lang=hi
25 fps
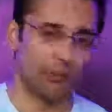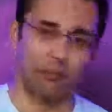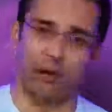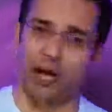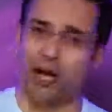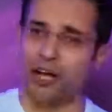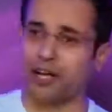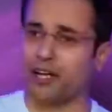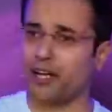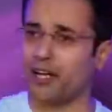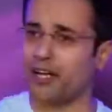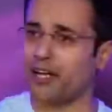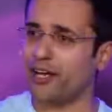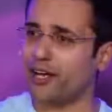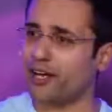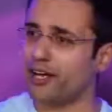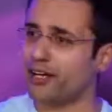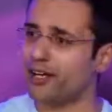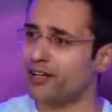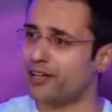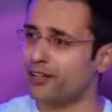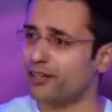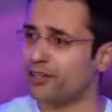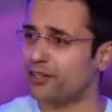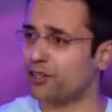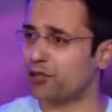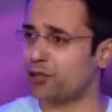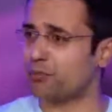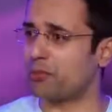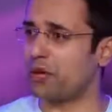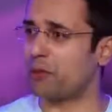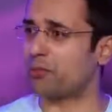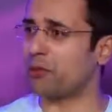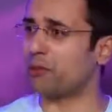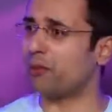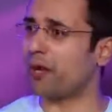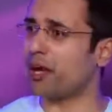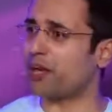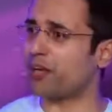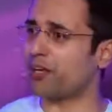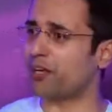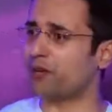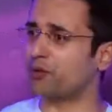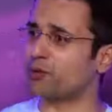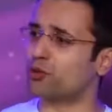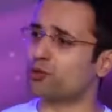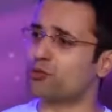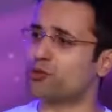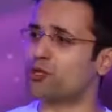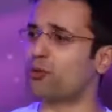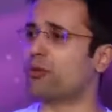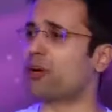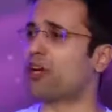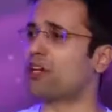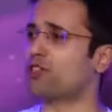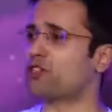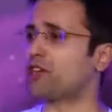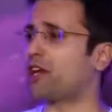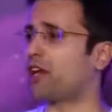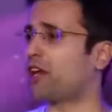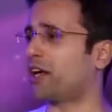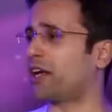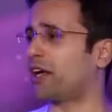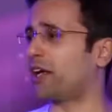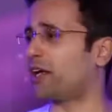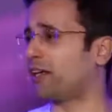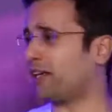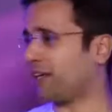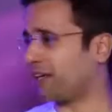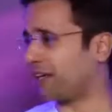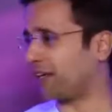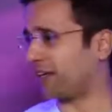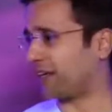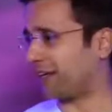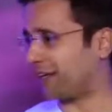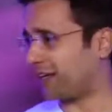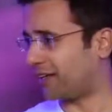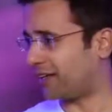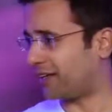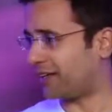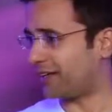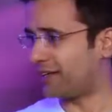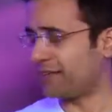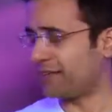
सब भाग रहे हैं तो मैं भी भाग रहा हूं तो मुझे बड़ा अच्छा लग रहा है ये करके